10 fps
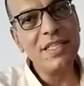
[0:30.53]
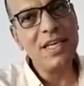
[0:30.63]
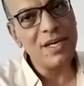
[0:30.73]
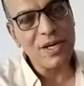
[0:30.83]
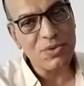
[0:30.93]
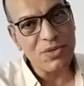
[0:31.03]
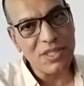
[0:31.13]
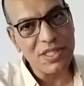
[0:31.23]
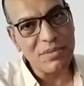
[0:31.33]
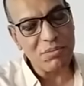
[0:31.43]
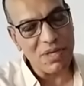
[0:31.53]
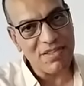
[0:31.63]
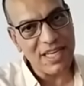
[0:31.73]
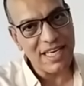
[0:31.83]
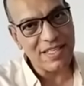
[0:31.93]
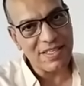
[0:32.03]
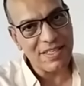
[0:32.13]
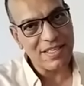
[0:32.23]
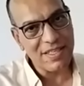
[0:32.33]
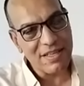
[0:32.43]
ان انا هرد
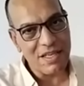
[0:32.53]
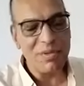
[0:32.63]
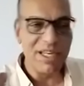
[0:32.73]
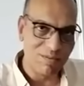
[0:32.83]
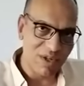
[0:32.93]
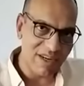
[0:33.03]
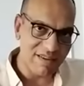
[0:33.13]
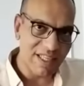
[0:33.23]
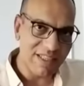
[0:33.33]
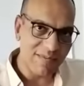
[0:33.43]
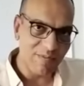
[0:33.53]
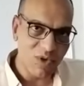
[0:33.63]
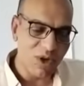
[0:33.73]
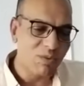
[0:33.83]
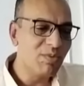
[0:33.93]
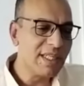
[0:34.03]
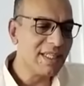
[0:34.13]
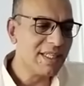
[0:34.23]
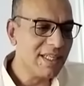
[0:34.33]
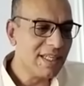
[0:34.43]
بلسان زمايلي المدرسين
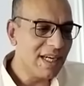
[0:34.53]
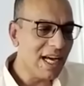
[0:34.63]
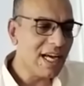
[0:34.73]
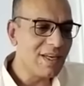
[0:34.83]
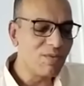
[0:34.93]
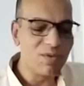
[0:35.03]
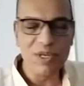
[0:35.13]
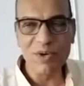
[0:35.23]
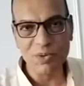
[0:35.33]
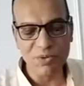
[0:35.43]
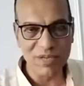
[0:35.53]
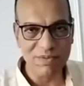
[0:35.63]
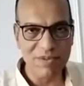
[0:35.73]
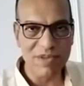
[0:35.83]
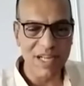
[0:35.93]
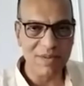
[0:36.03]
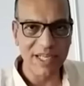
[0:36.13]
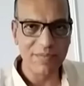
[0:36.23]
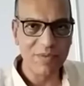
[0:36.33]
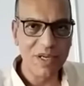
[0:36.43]
عموما على مستوى جمهوريه مصر
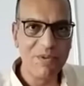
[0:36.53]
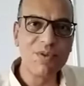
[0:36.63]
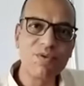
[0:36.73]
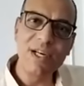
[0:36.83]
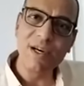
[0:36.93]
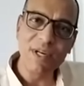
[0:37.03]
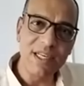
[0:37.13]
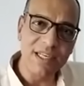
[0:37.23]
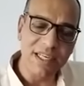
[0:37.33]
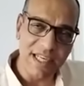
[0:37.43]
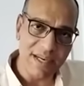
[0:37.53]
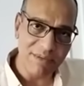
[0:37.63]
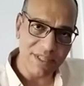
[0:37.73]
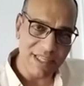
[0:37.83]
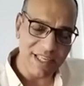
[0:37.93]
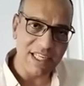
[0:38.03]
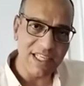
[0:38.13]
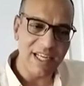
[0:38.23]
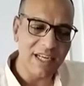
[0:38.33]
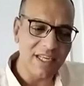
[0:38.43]
العربيه المنظور الاول اجابتي
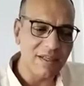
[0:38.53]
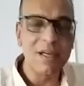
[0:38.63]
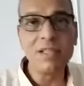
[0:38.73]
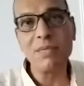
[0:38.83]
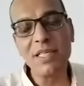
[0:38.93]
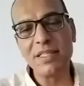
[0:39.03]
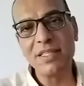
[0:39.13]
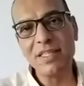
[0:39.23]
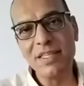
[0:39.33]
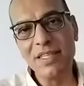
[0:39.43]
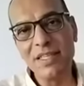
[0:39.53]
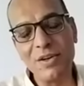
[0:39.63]
كسيد العراقي اه طبعا